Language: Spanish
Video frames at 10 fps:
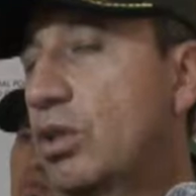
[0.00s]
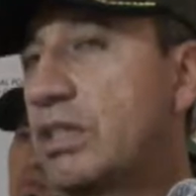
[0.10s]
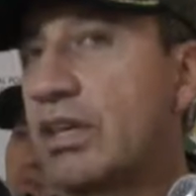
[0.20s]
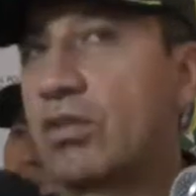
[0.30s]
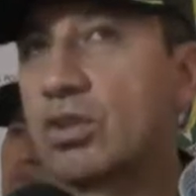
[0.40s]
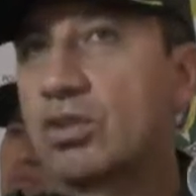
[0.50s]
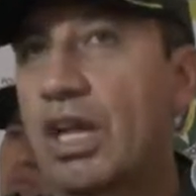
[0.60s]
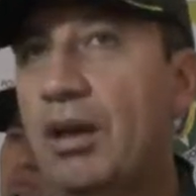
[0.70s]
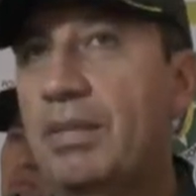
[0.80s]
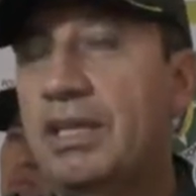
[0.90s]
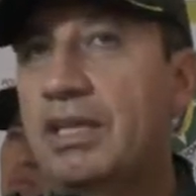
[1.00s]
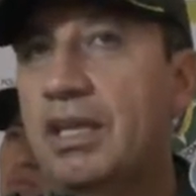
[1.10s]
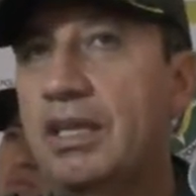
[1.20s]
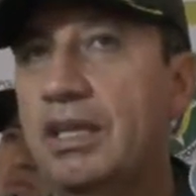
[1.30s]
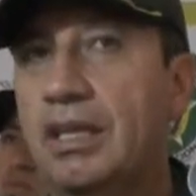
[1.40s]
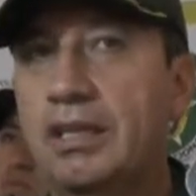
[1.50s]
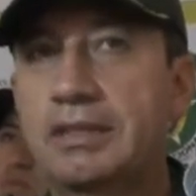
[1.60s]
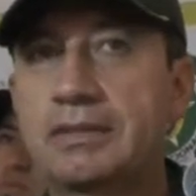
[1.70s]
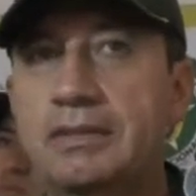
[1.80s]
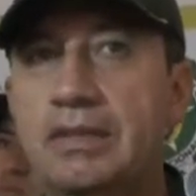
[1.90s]
Desafortunadamente
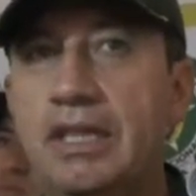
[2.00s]
y